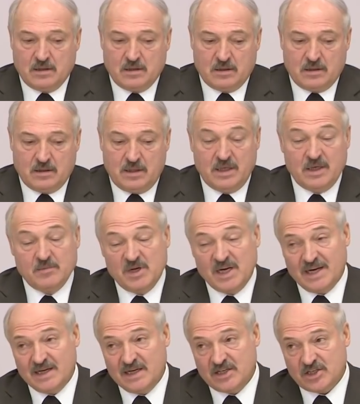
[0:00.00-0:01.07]
Э, и
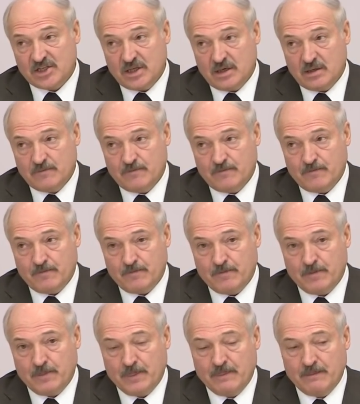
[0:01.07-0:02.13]
мне лично,
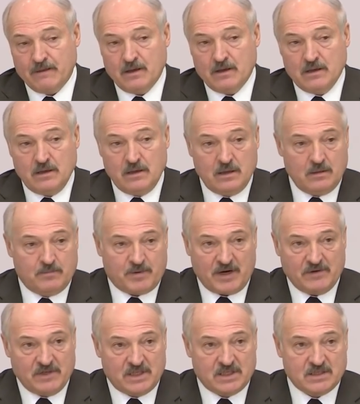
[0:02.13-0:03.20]
и
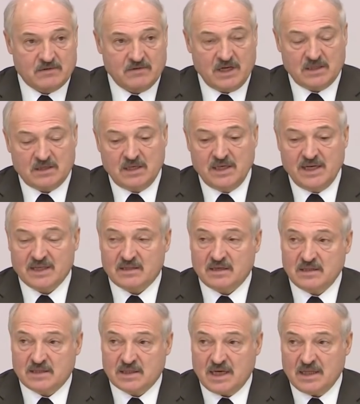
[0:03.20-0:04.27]
правительство это не
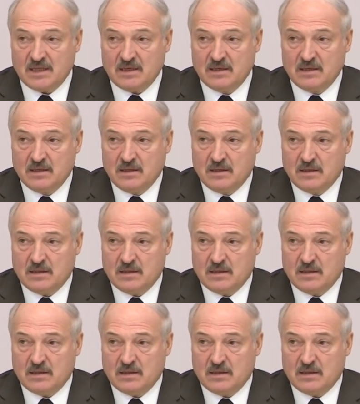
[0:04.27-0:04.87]
отрицало –